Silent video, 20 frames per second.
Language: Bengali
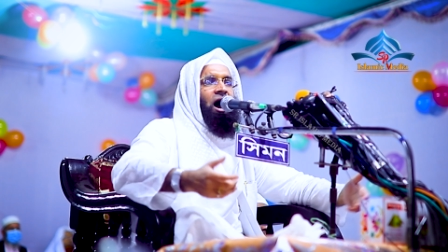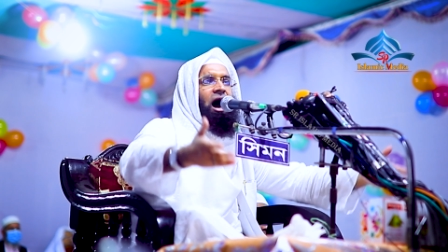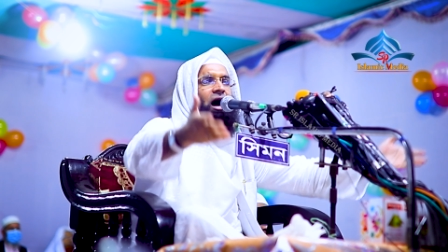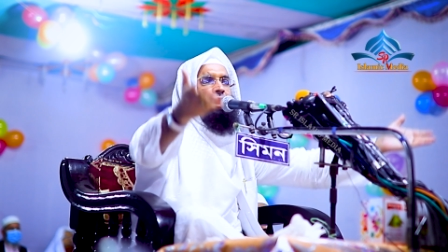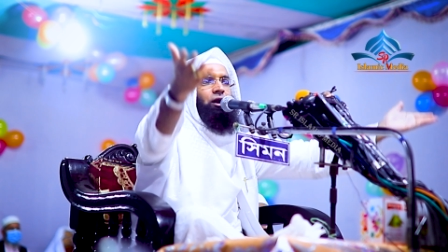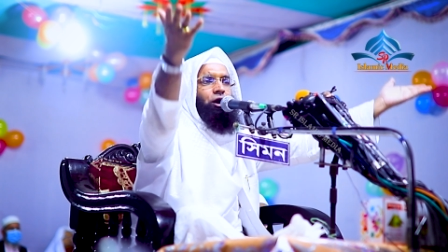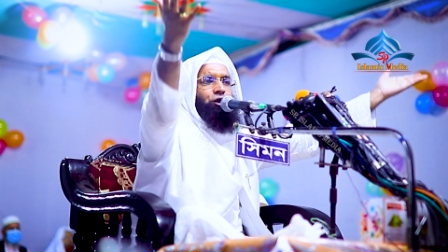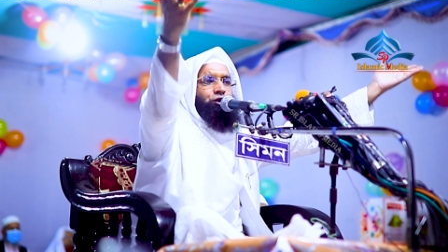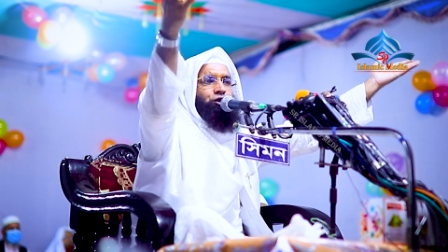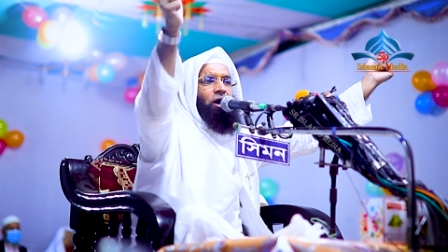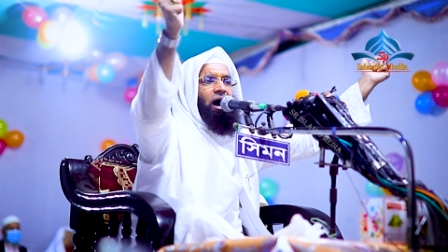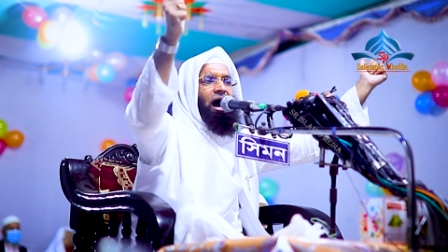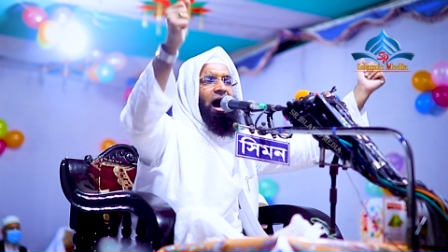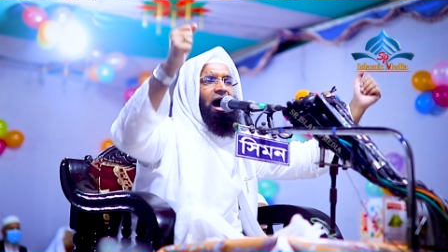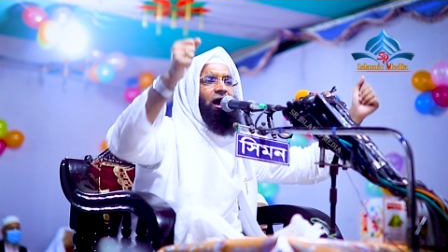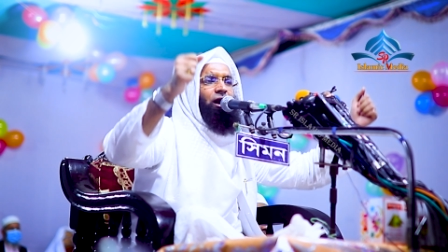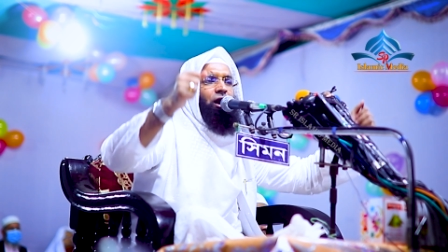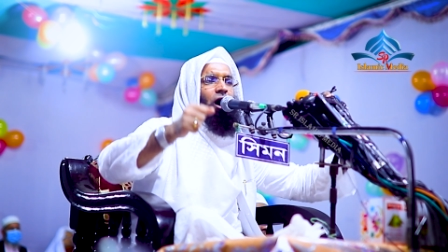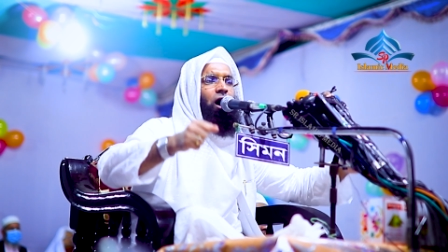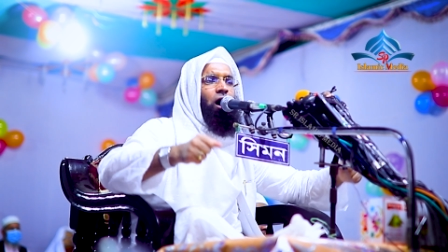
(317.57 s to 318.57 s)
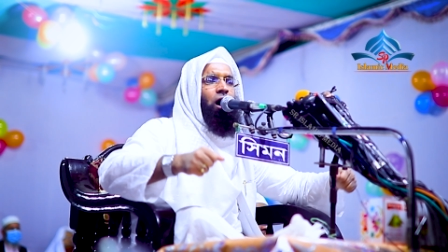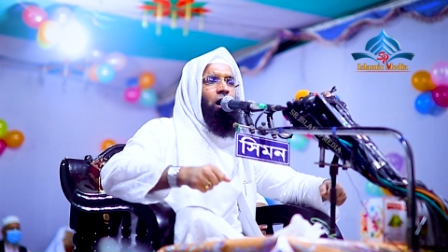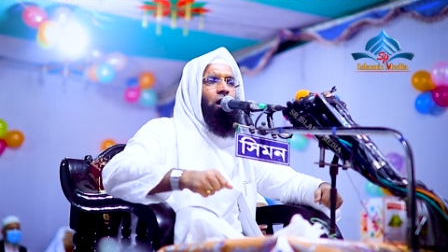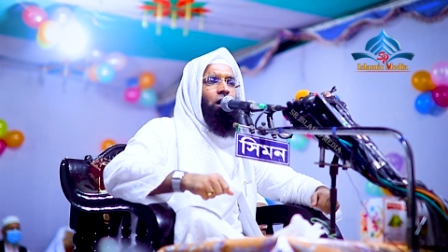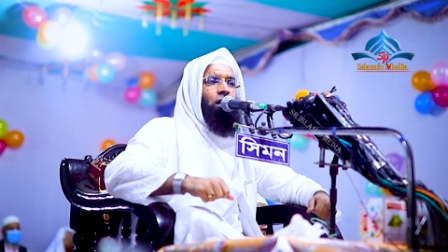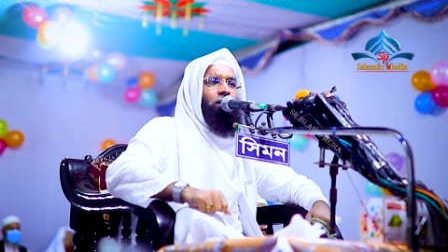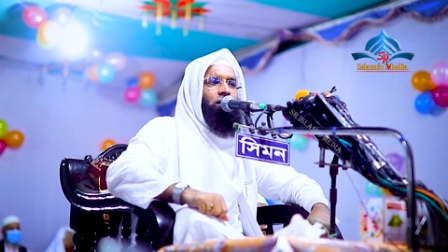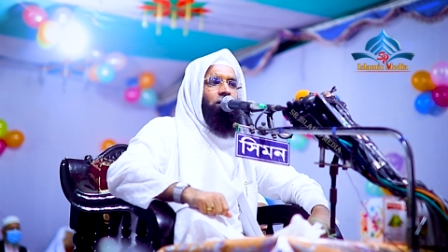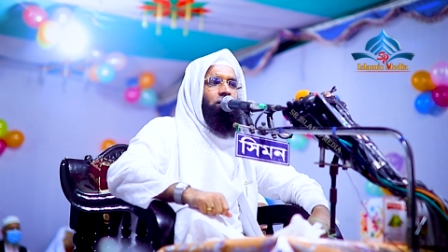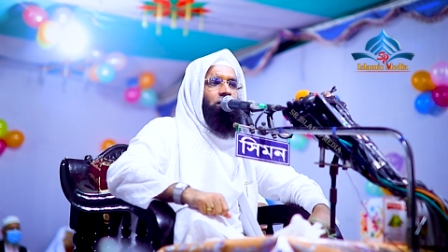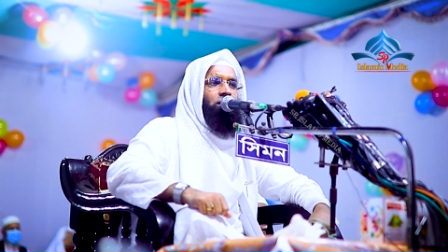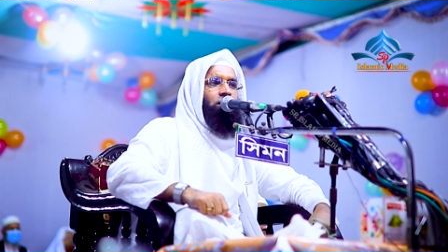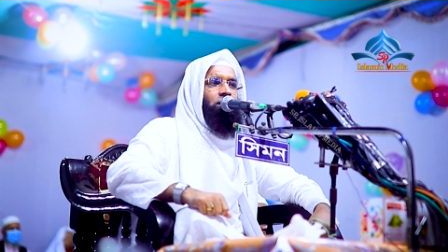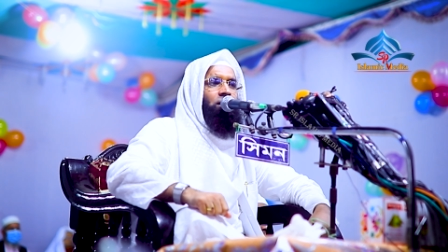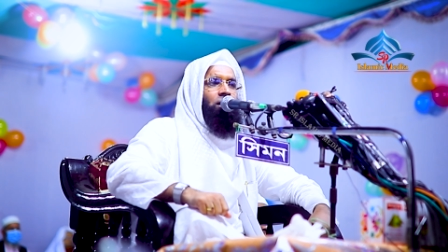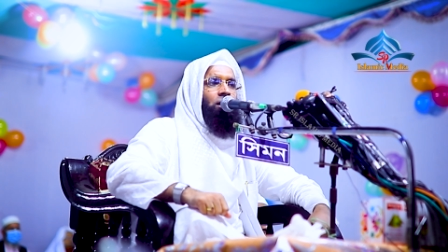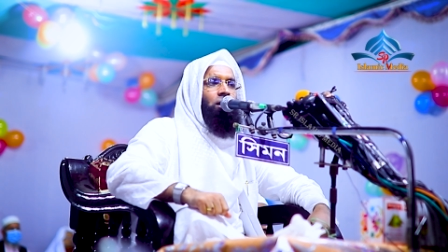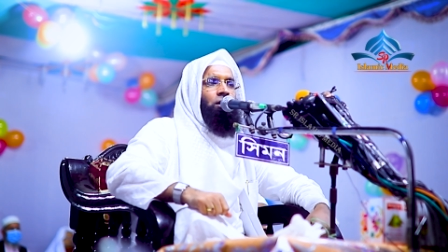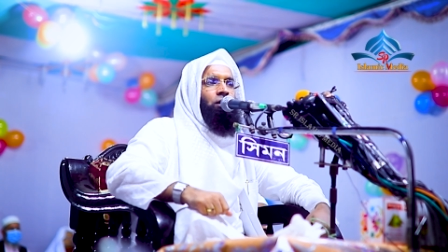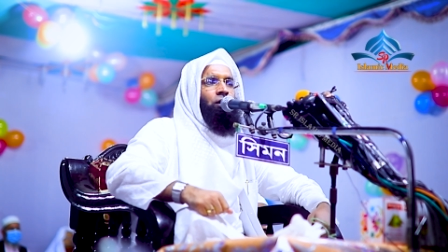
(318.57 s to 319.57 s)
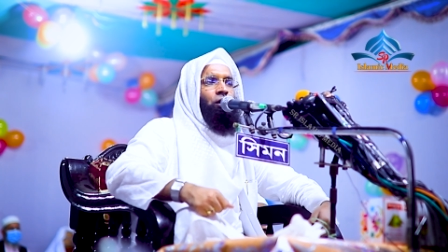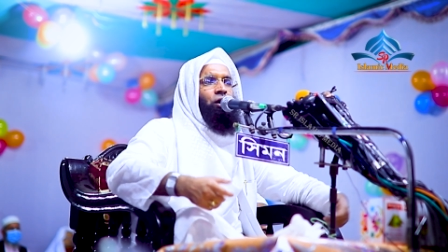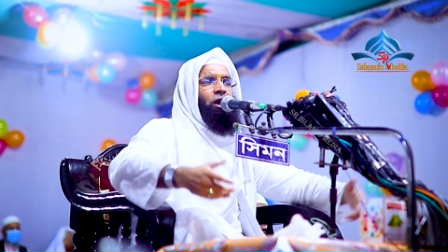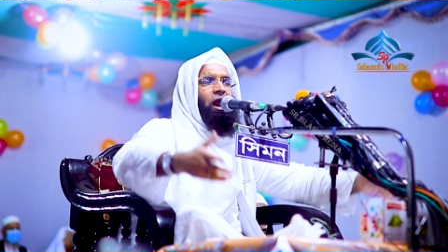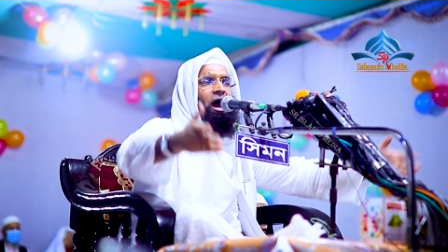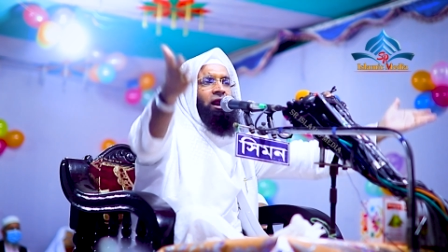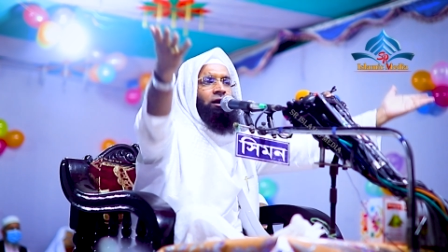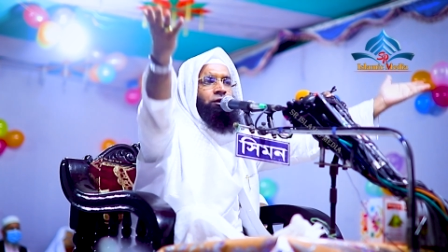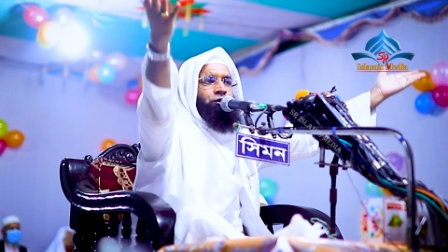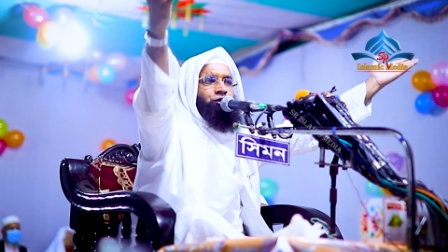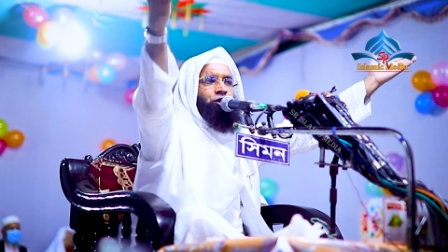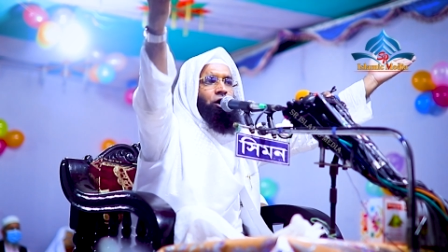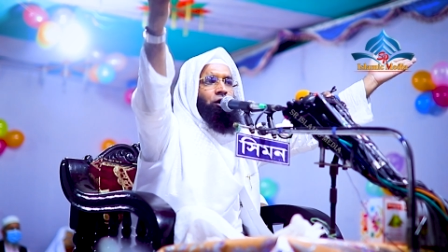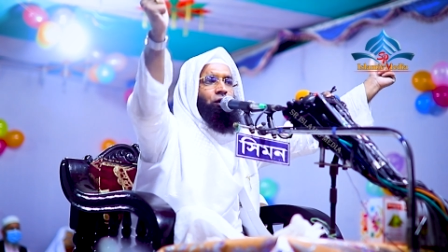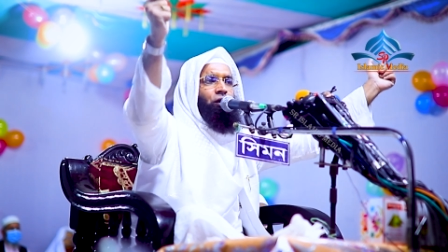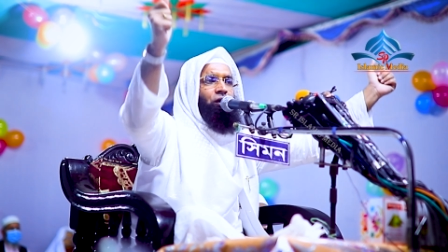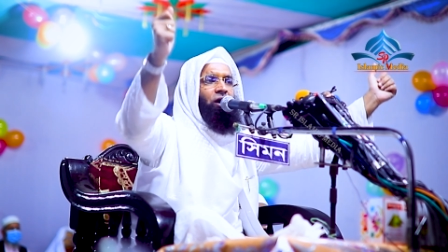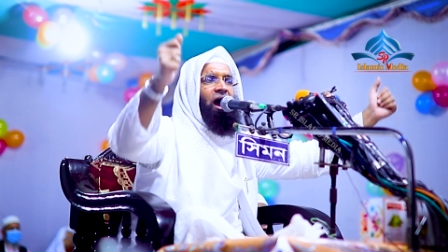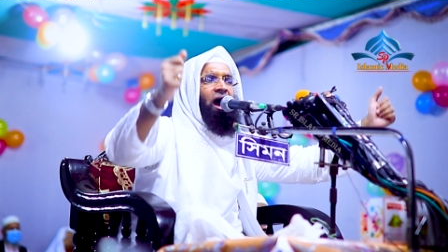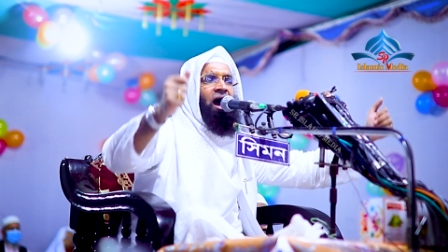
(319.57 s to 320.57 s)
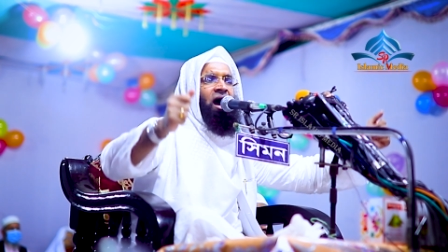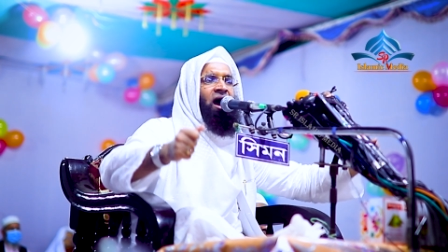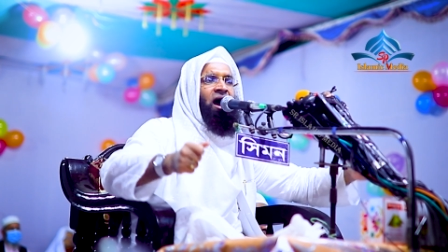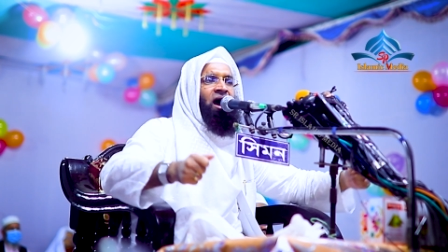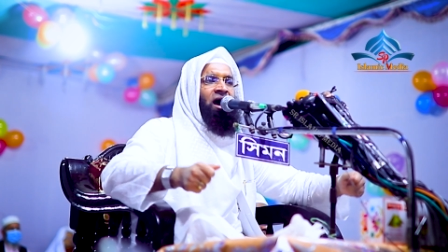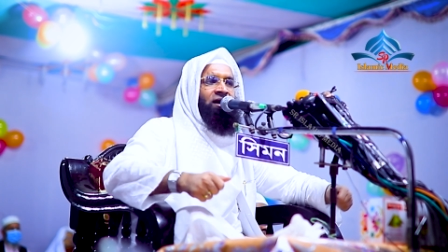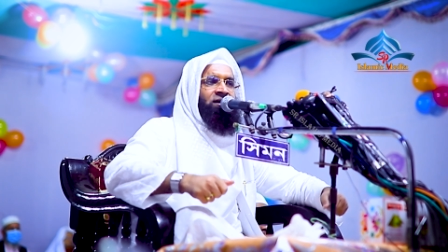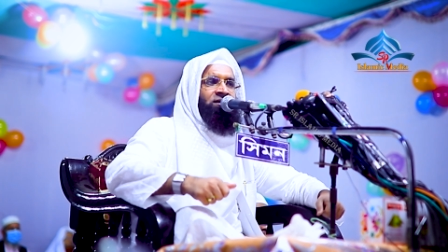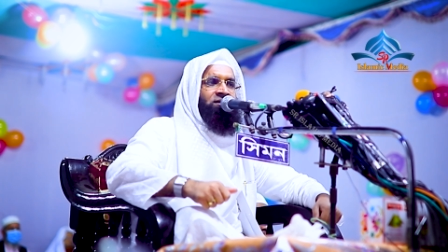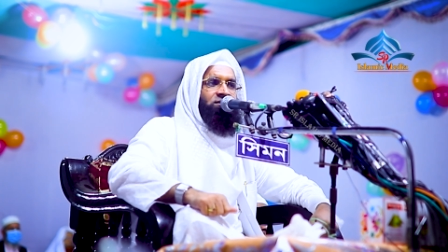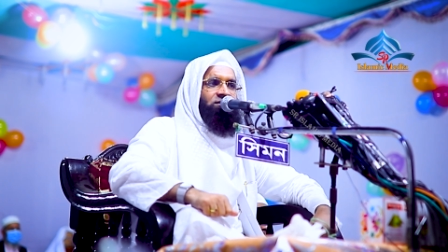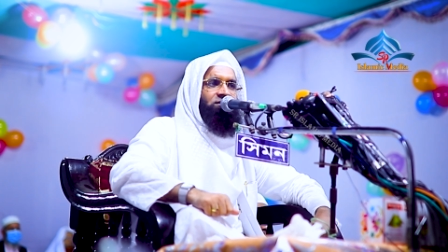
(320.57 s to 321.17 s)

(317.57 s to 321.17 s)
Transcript: আলো তো আলো কোরআন তো কোরআন